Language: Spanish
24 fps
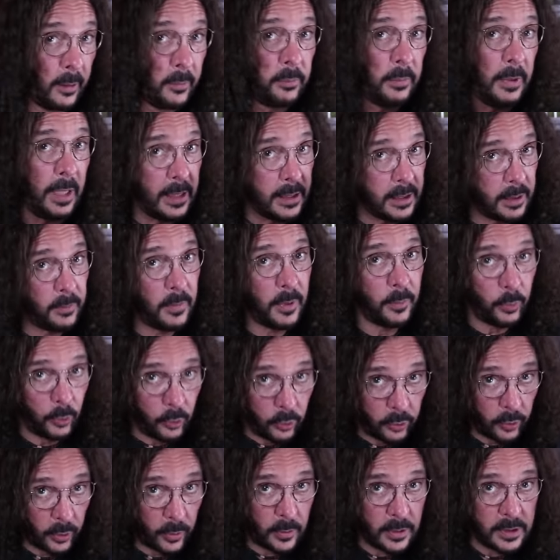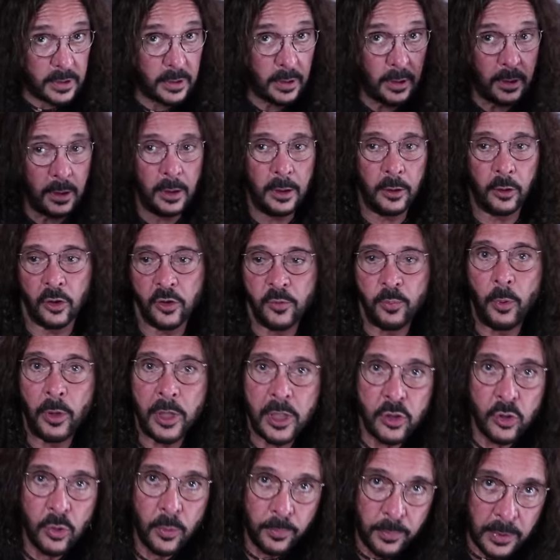desde mi punto de vista. Entonces
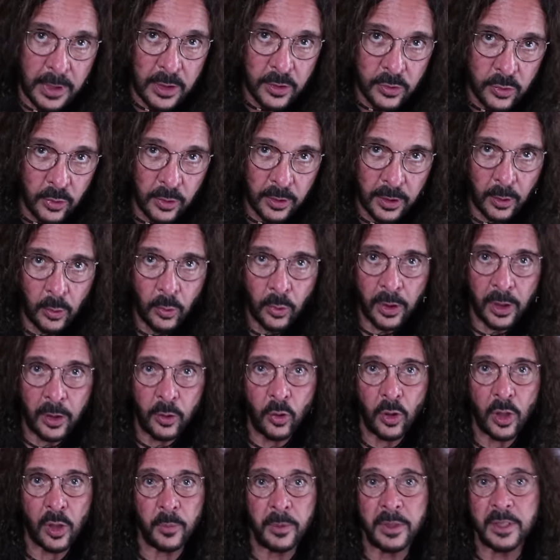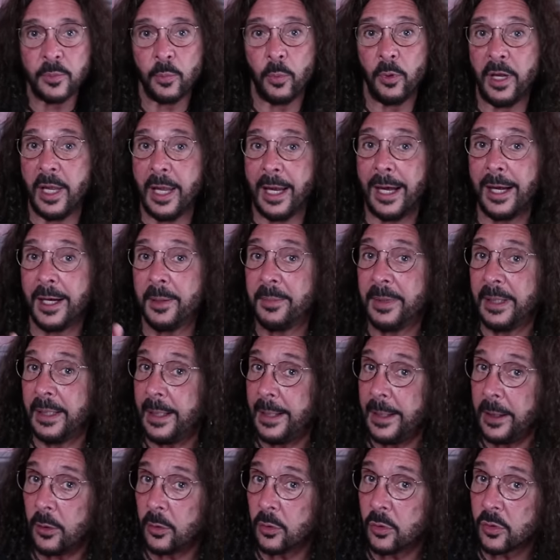por eso pienso que Eugenio Herbes puede llegar más
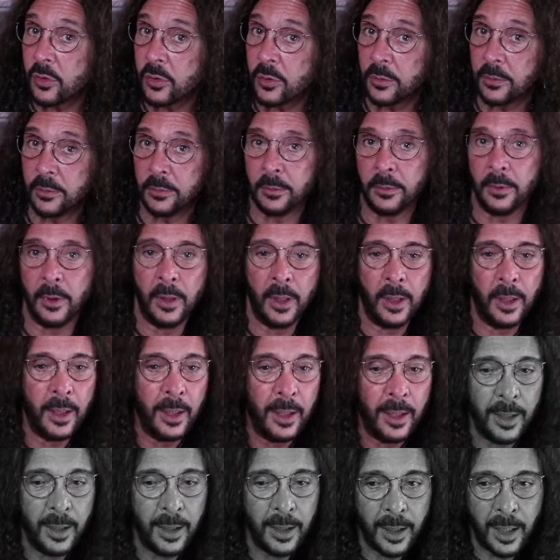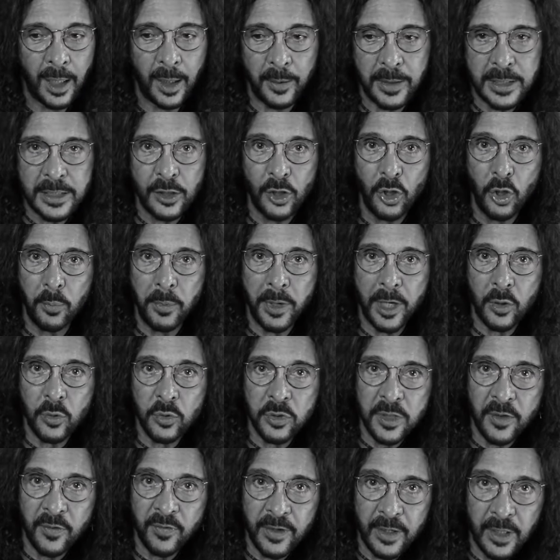lejos. A ver si no me
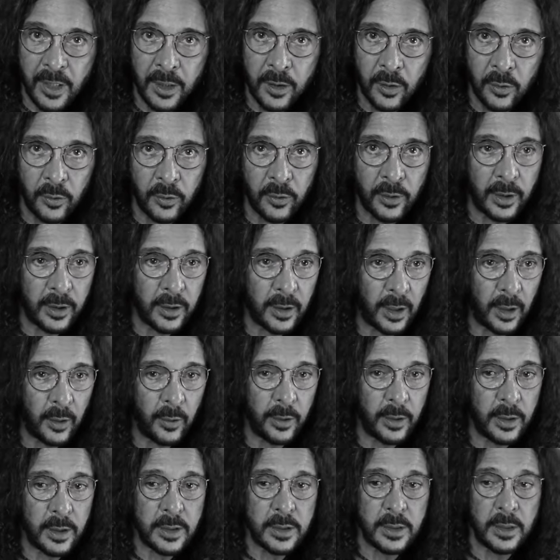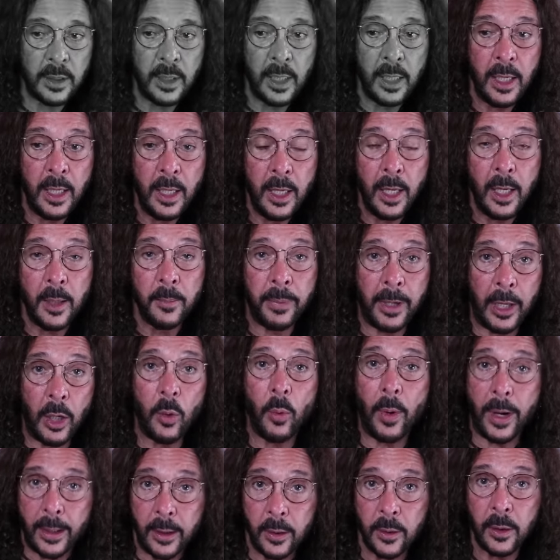crucifican con lo que acaba de decir.
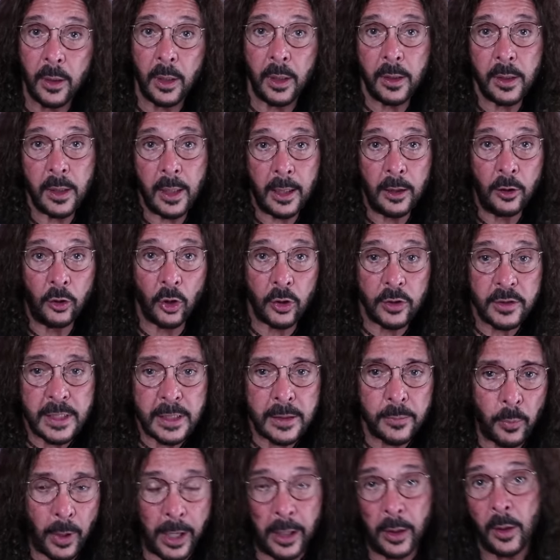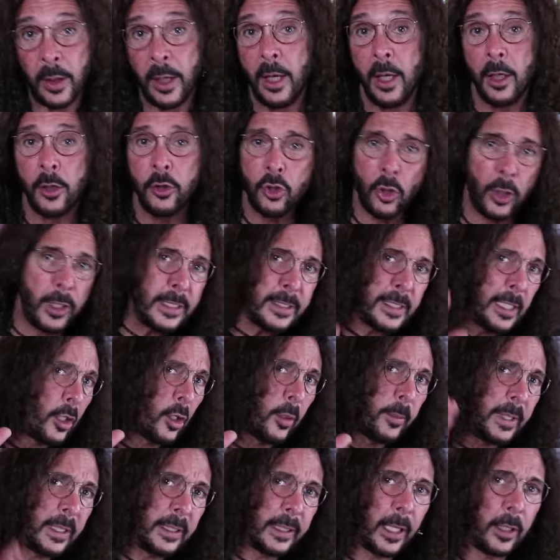Pero bueno, eh, entonces, bueno, yo hice el
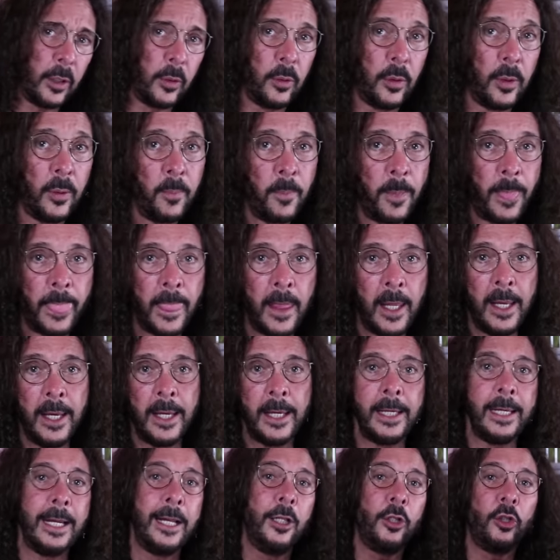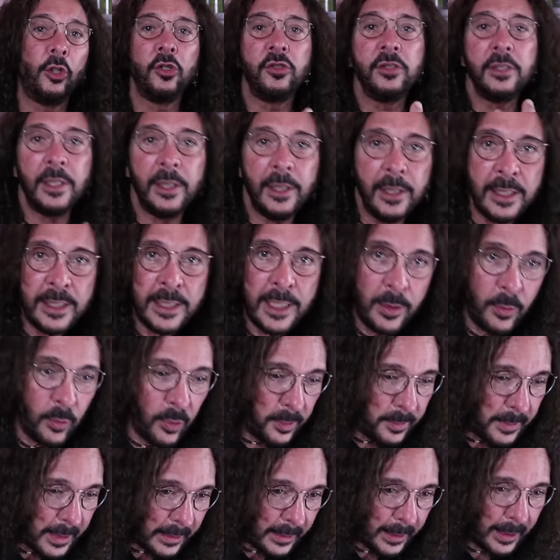comentario. Y entonces
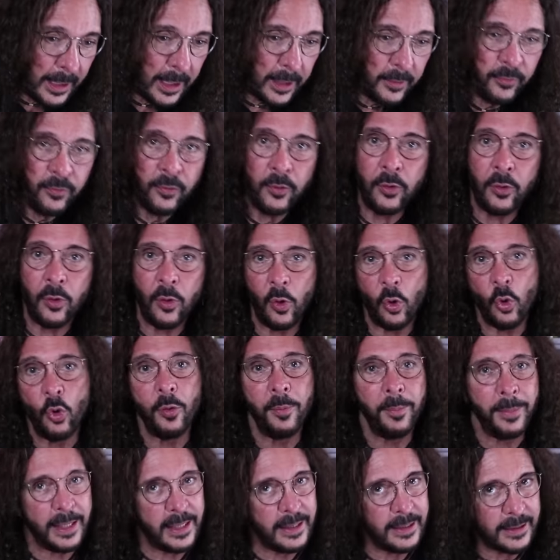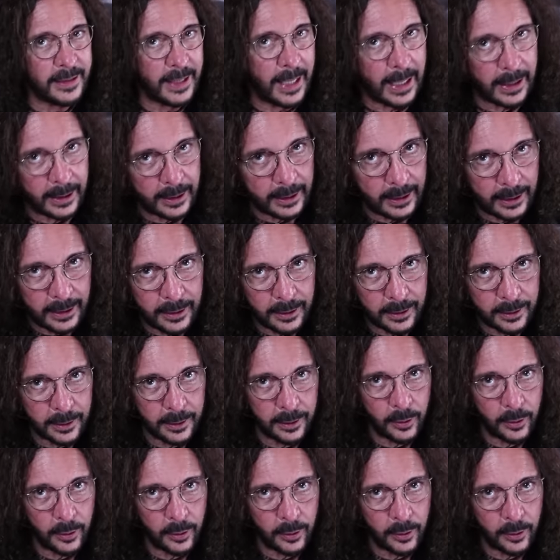recibo en mi teléfono un mensaje